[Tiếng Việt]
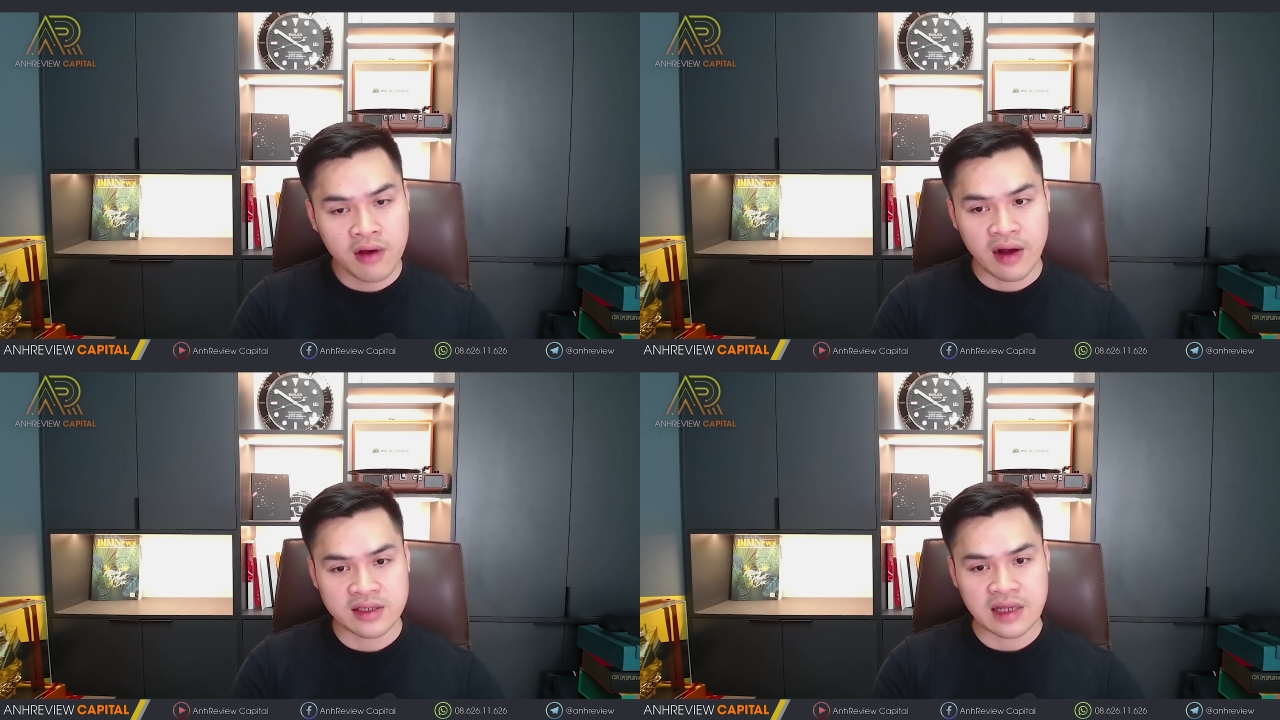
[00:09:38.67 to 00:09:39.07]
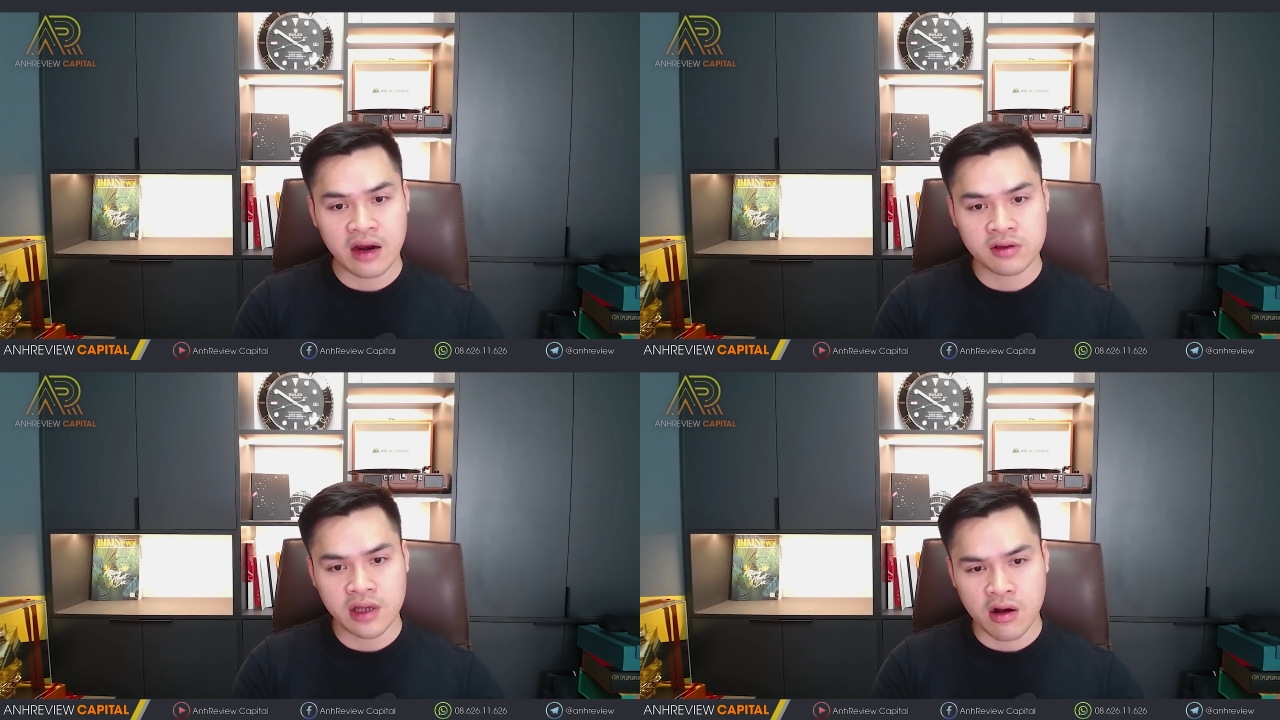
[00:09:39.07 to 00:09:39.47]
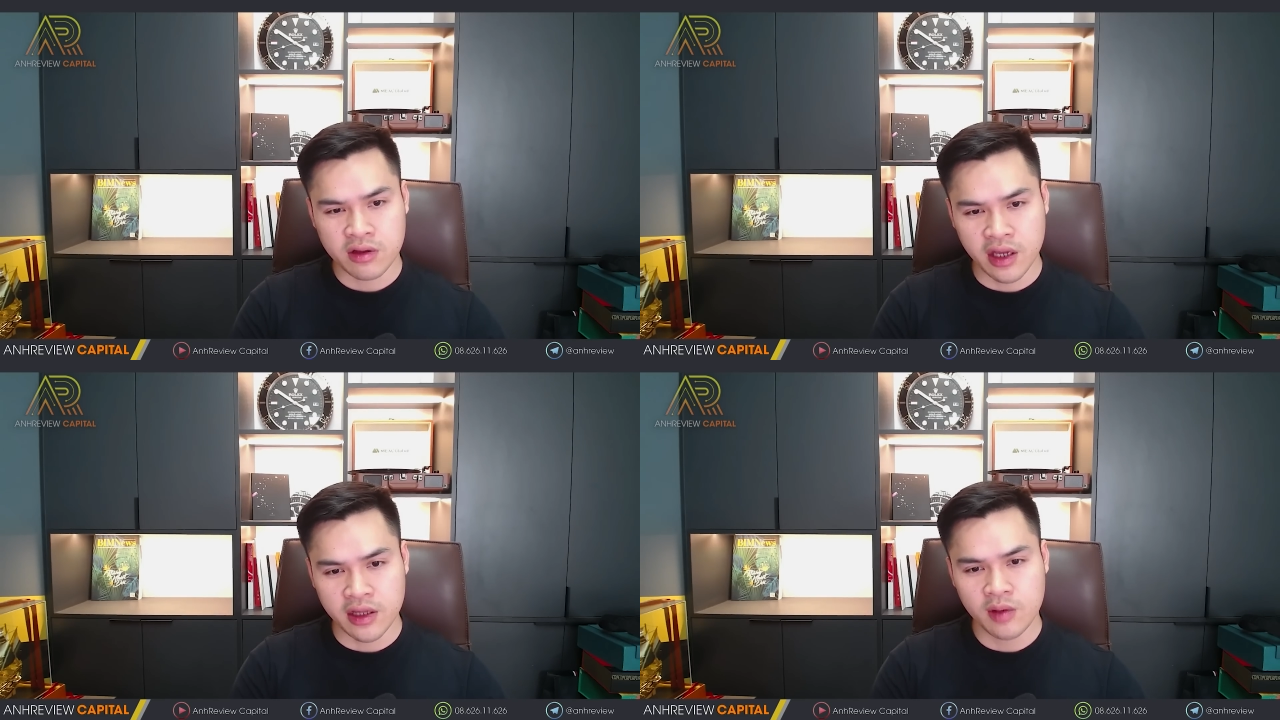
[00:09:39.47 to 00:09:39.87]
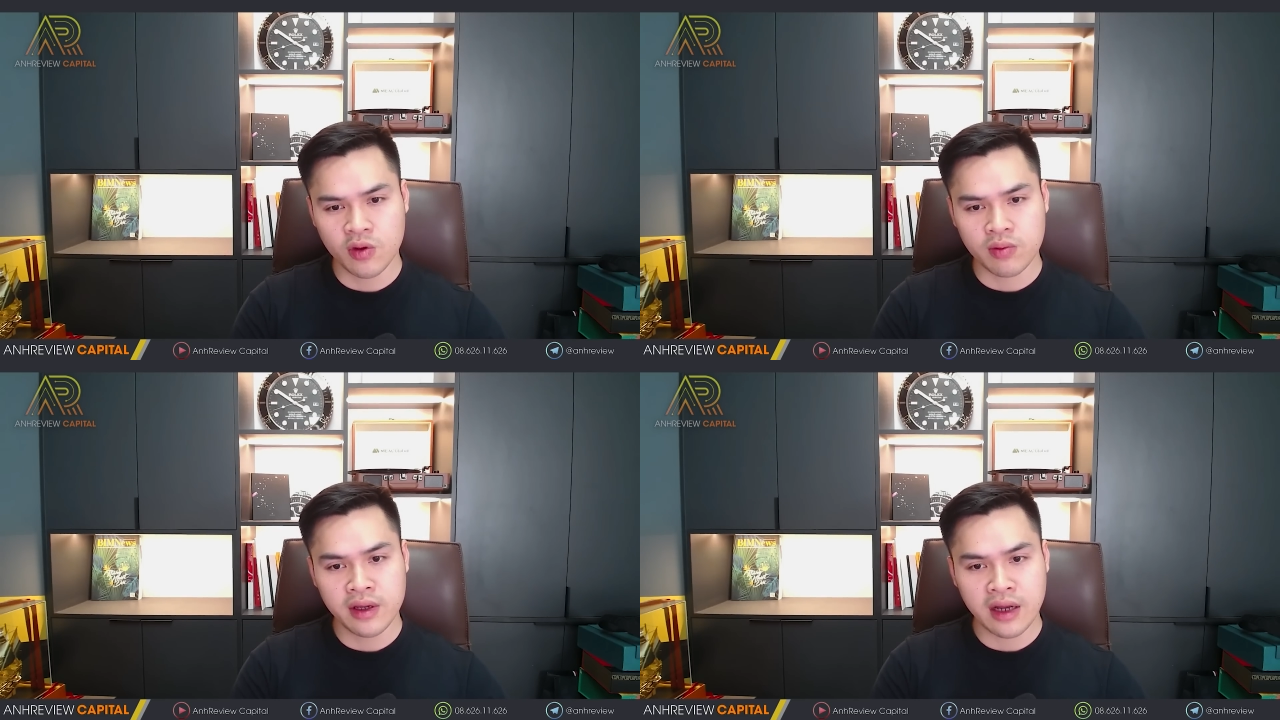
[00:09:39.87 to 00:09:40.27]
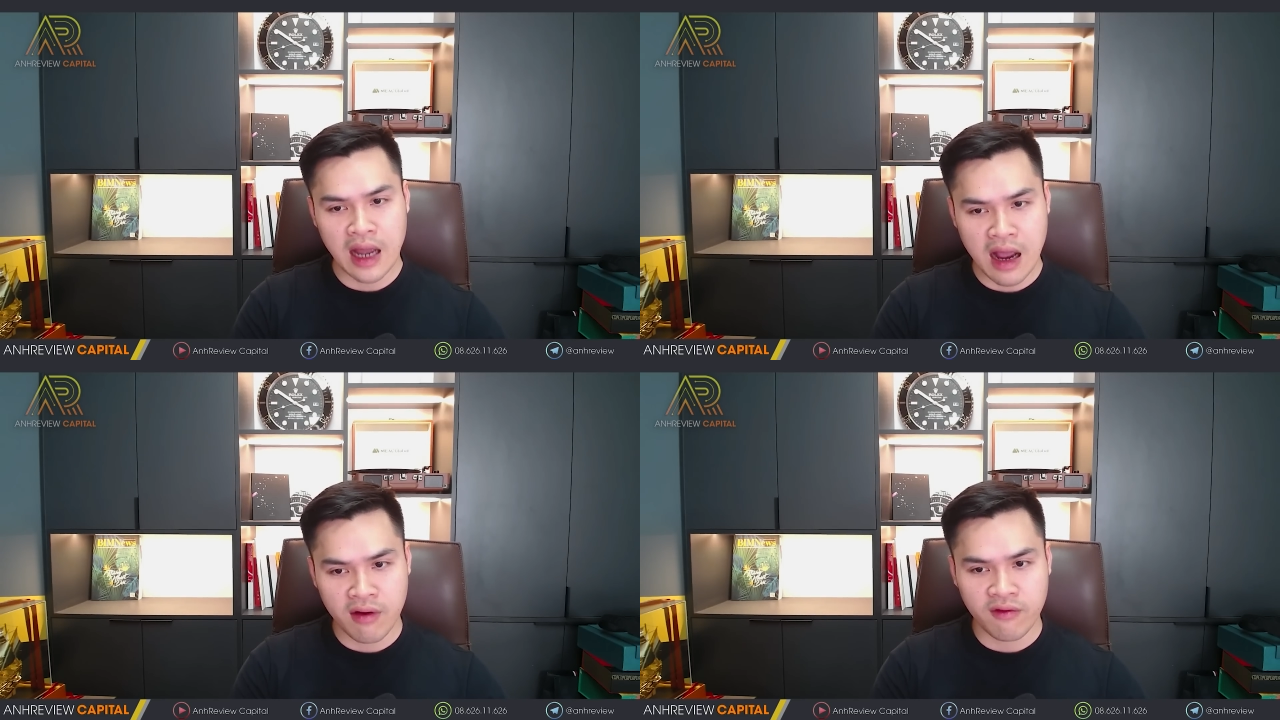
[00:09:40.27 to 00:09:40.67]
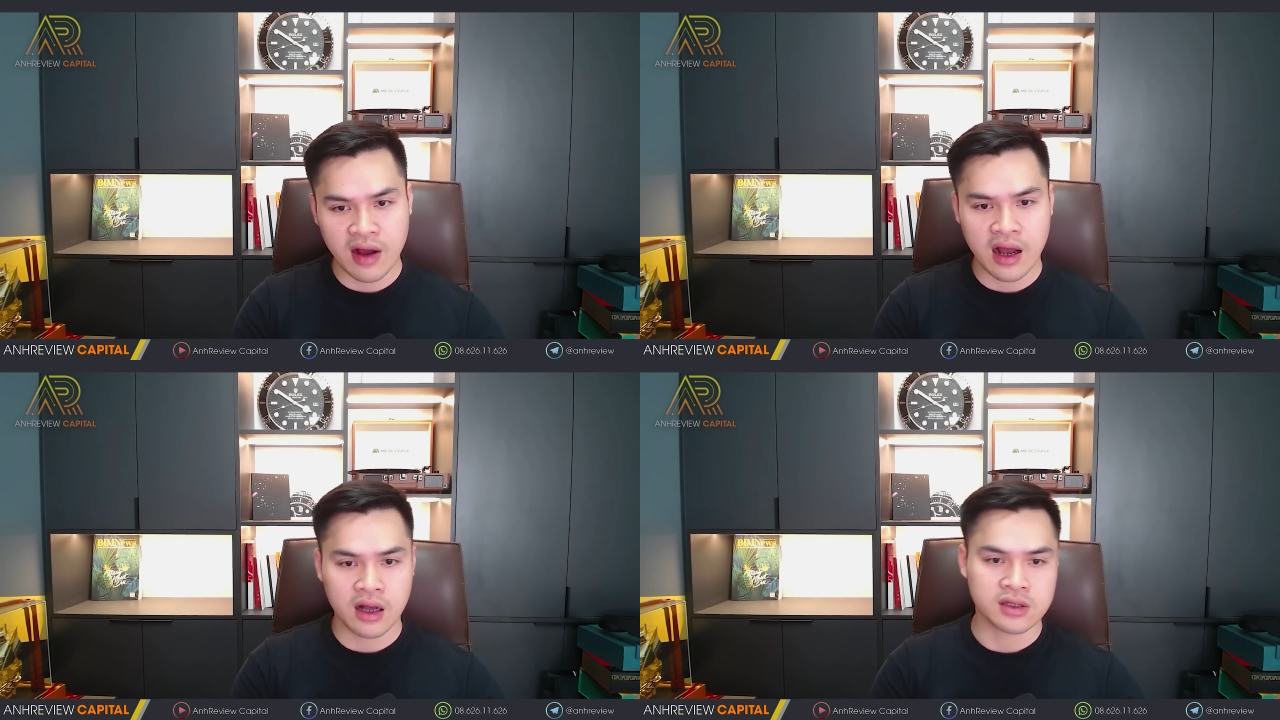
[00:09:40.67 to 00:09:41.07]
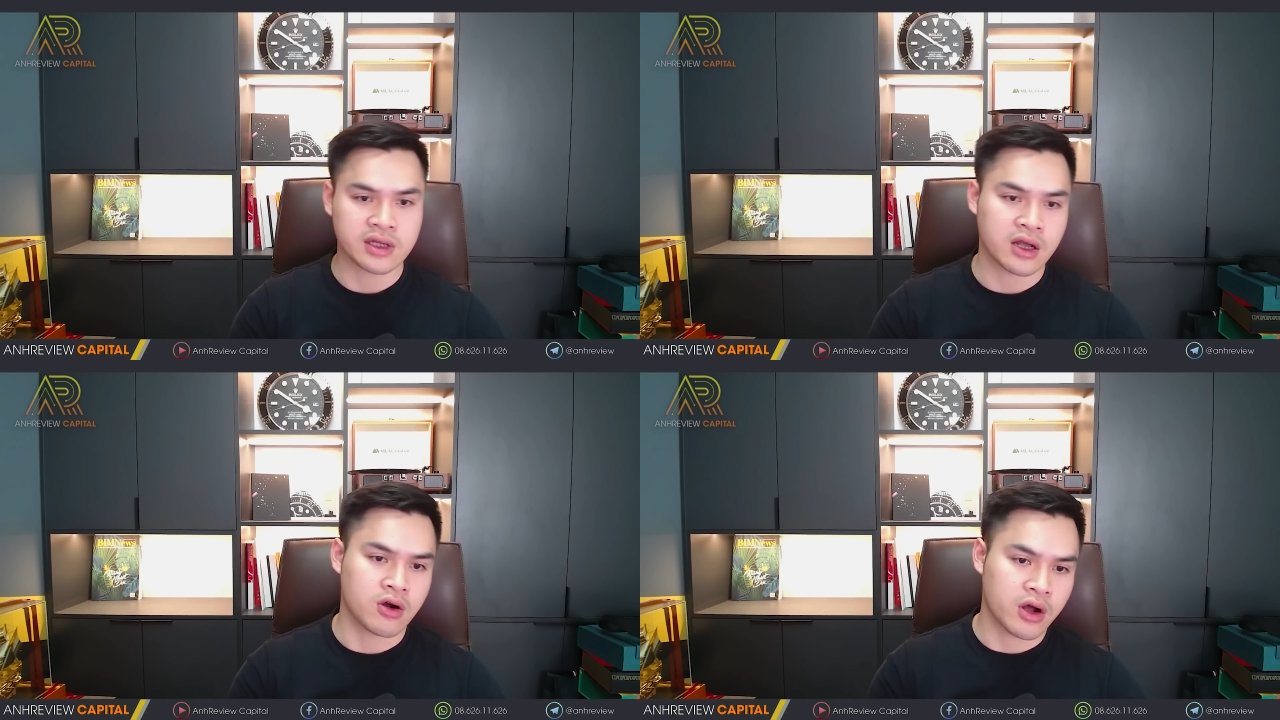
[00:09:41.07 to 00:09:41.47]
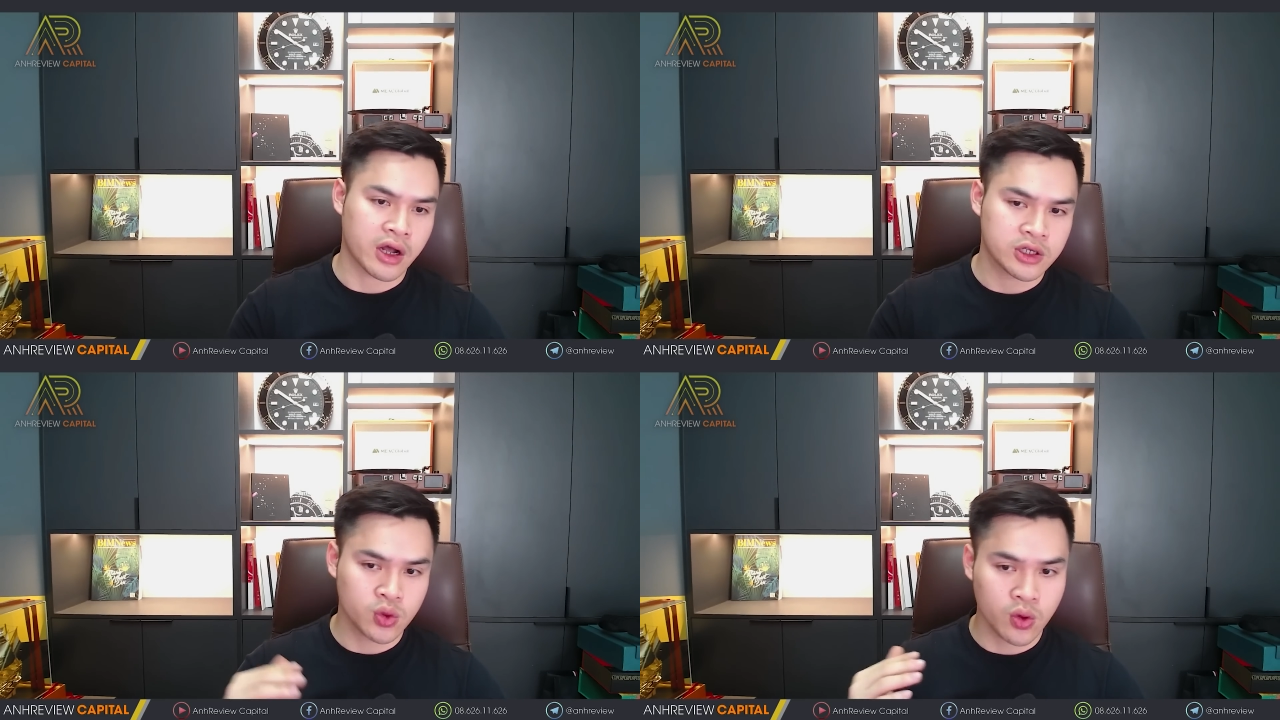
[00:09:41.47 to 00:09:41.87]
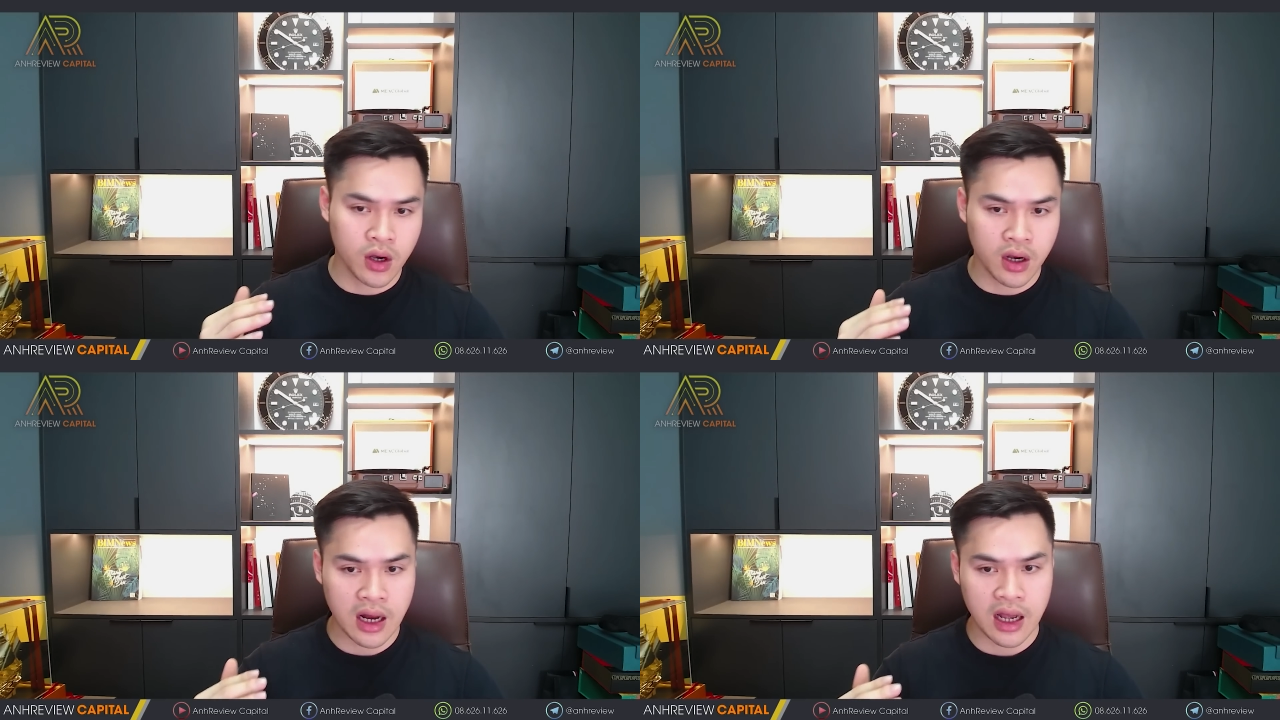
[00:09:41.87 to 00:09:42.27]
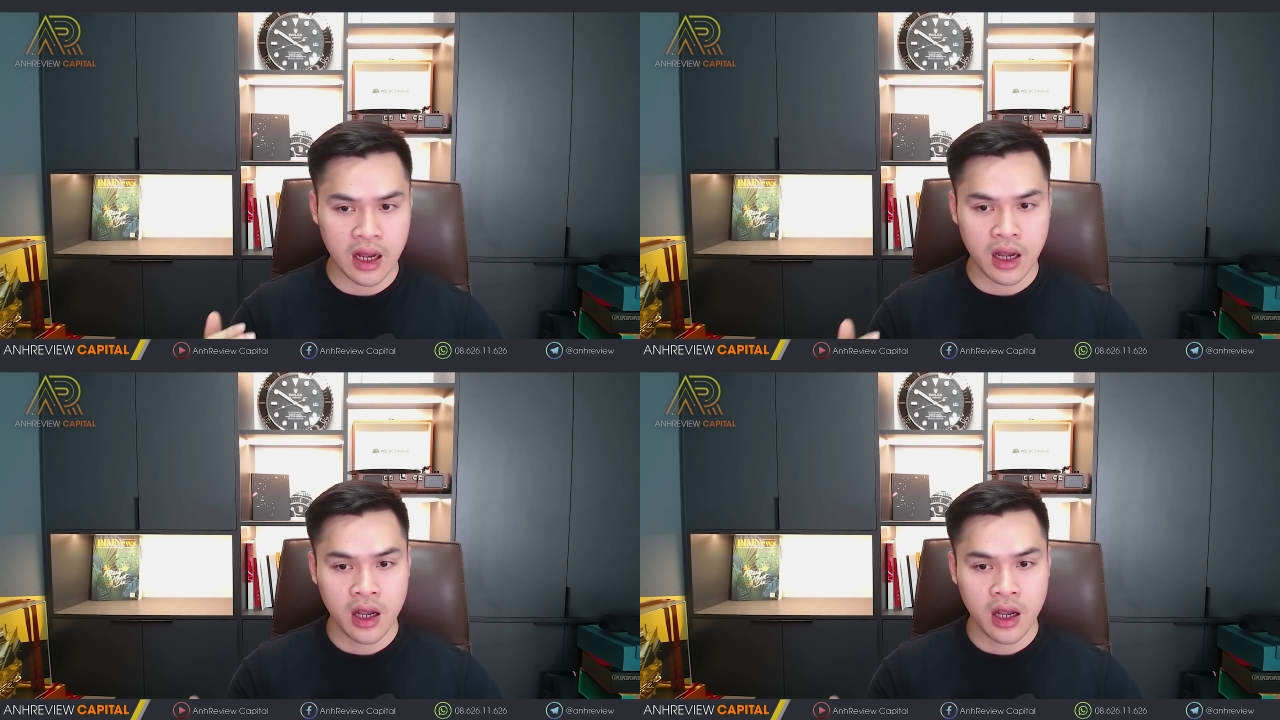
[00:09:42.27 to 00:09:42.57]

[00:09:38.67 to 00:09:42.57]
và giá nó sẽ có thể tiếp tục đi ngang và sẽ có cái xu hướng là